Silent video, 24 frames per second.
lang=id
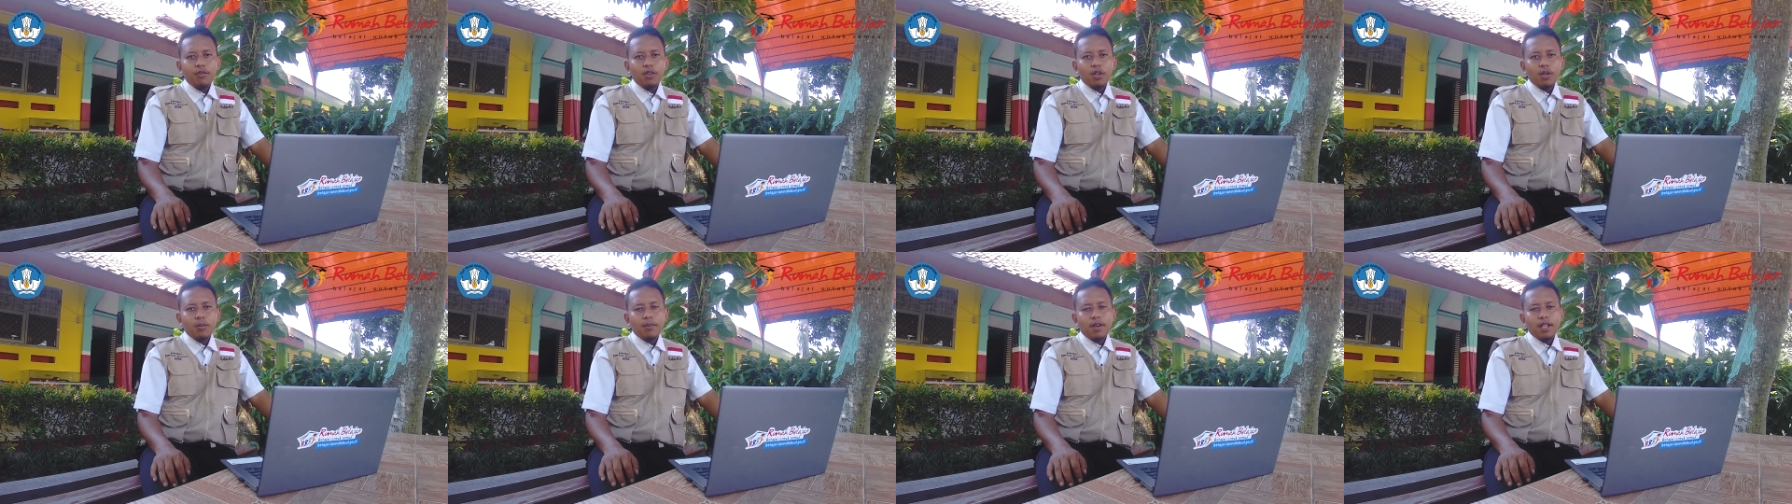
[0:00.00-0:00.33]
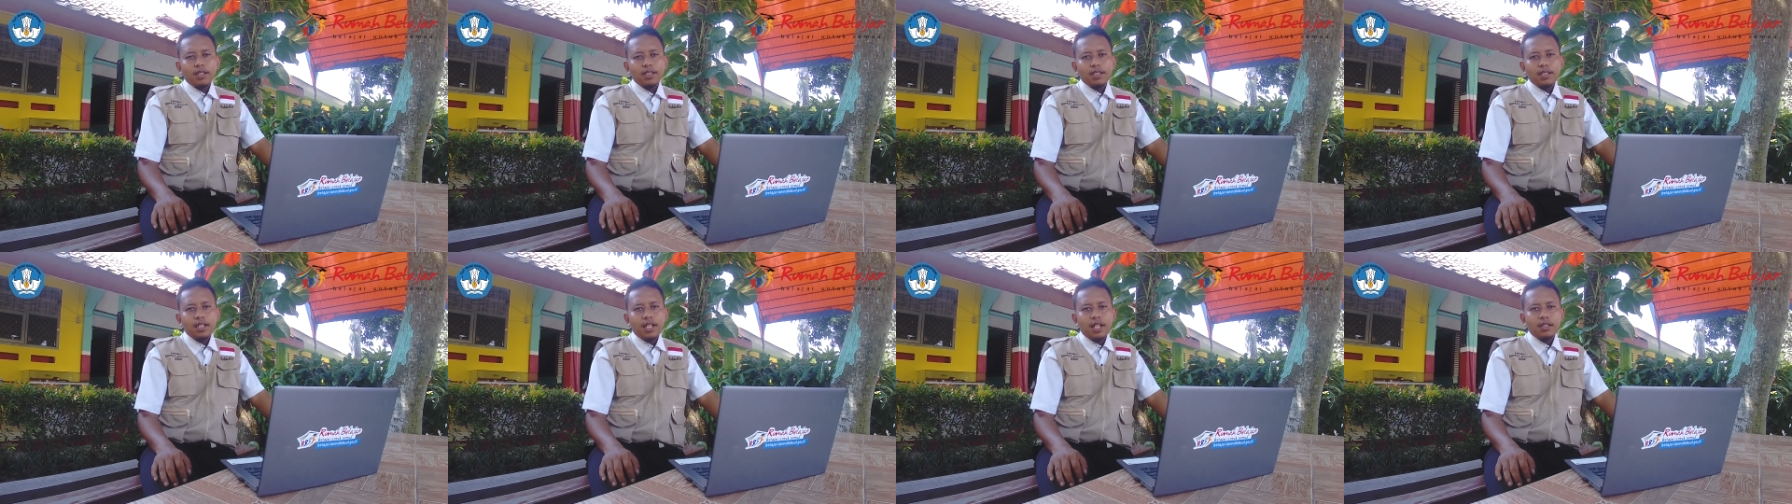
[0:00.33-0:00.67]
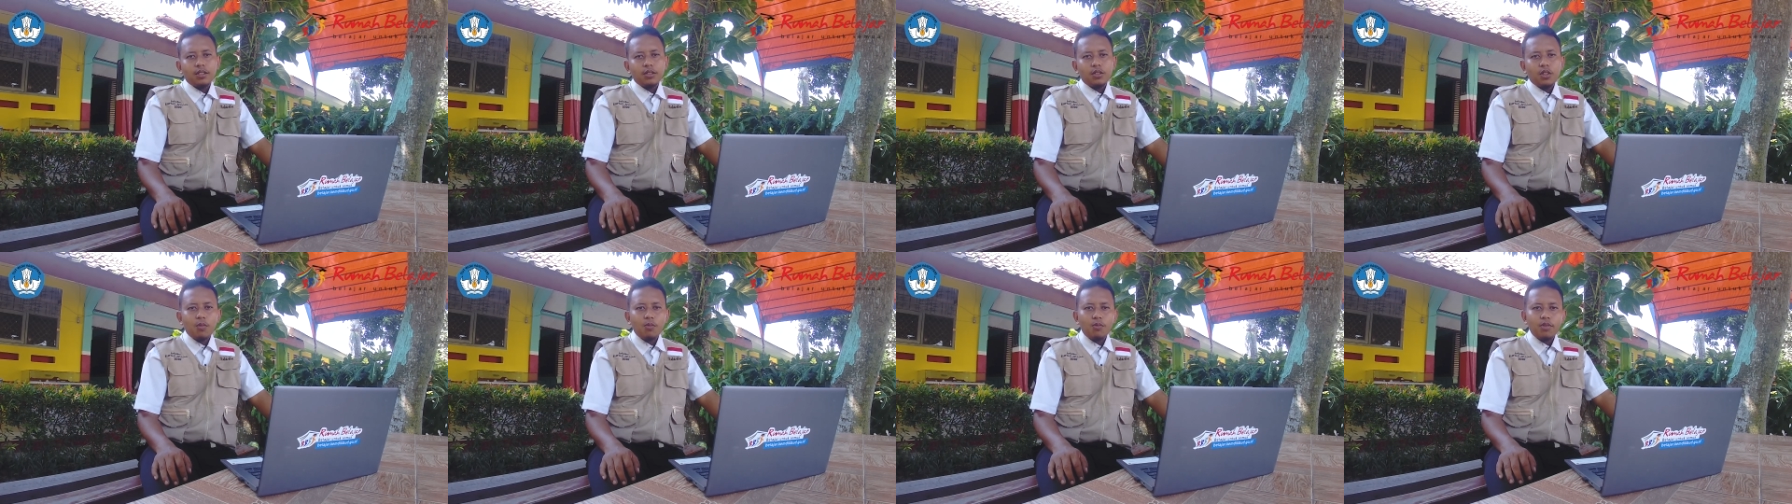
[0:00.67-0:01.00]
Informasi
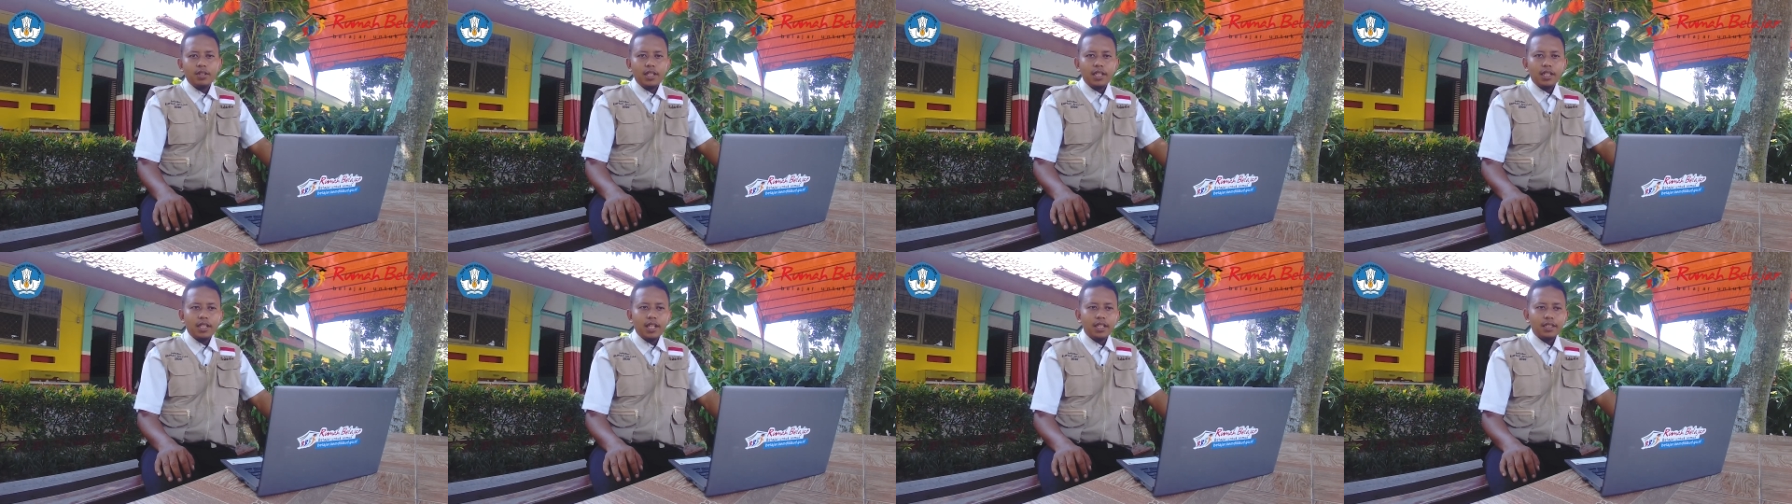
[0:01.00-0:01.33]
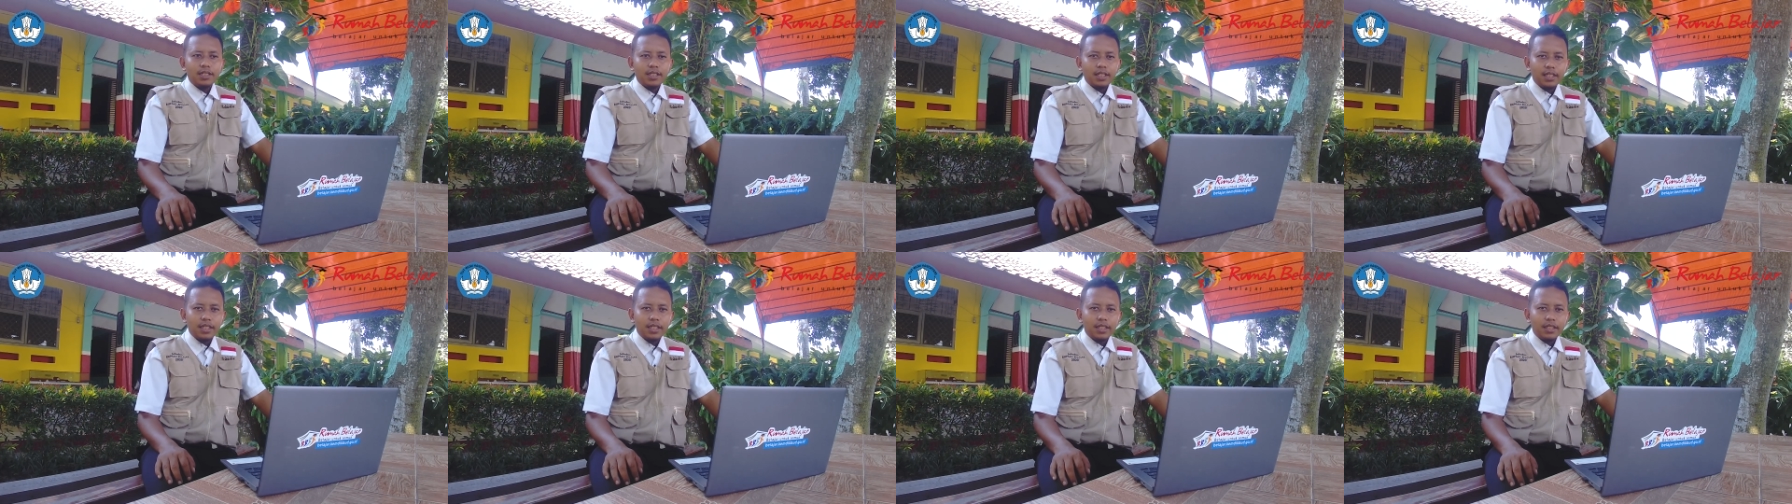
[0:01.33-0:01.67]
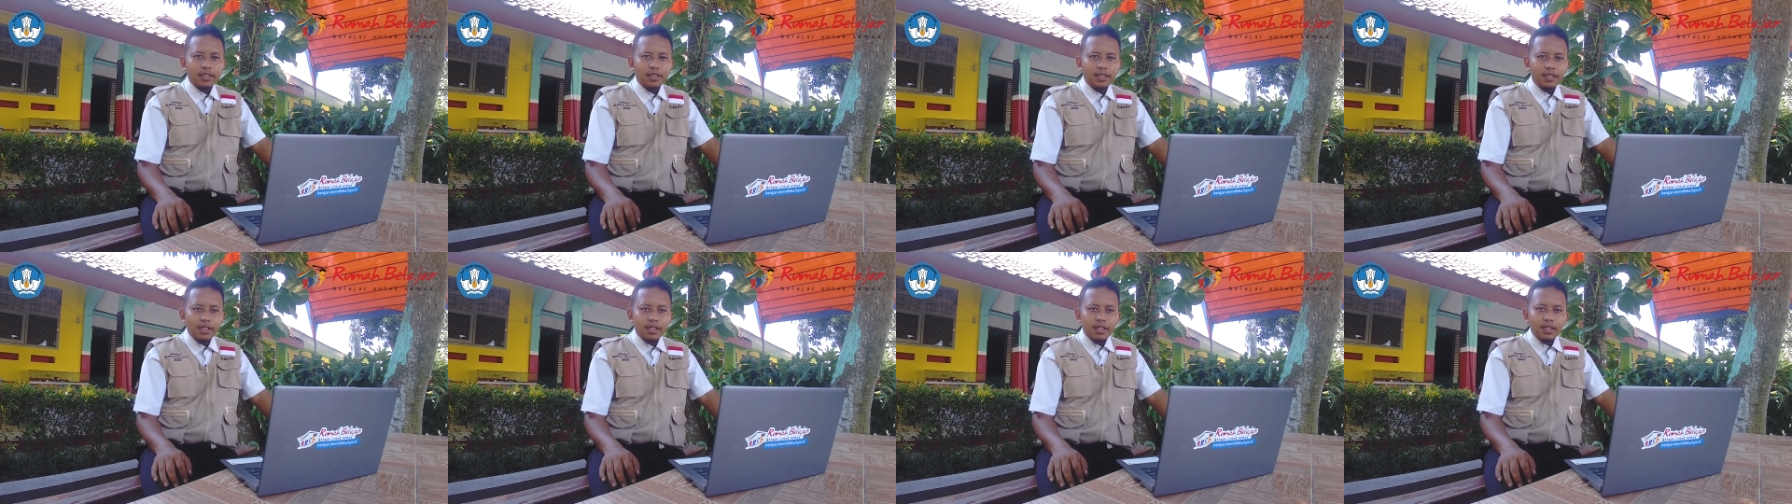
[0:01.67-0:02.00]
dan
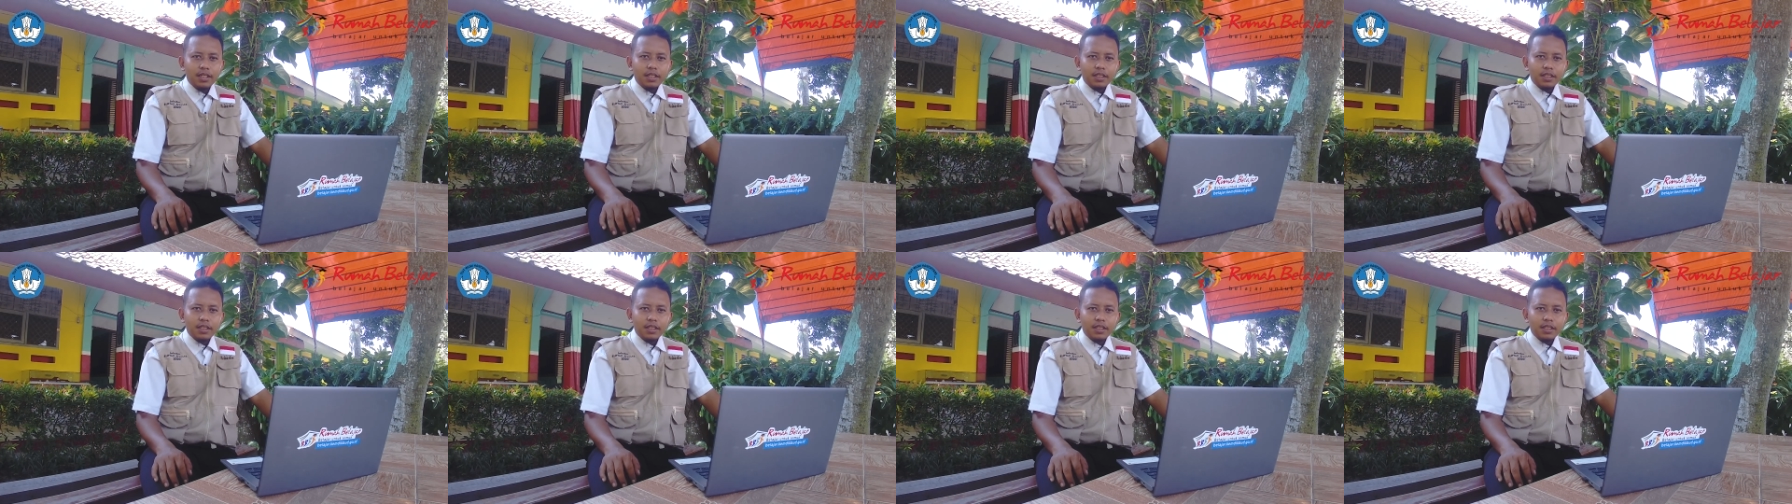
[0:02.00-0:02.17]
Komunikasi